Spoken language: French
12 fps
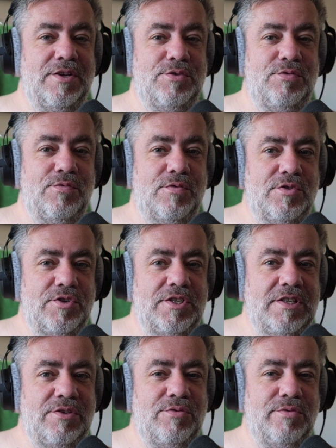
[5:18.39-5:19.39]
souvent j'ai
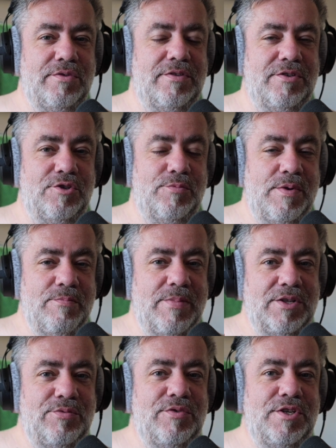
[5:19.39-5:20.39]
des doutes, je m'aime
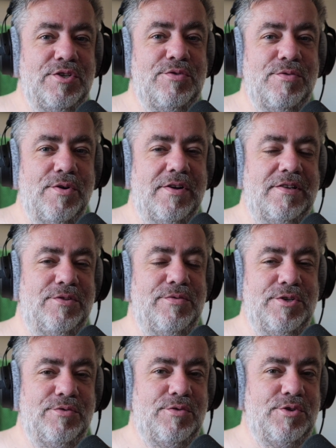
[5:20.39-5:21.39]
pas tous les jours. Tous
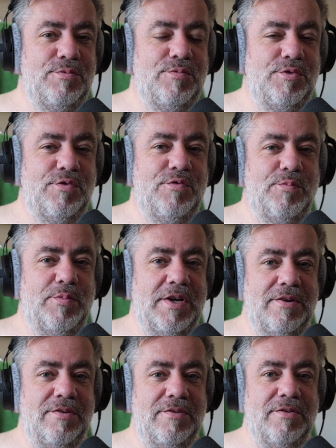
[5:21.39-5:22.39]
les jours je me trouve
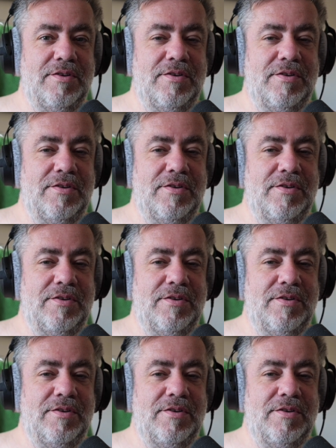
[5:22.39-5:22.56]
pas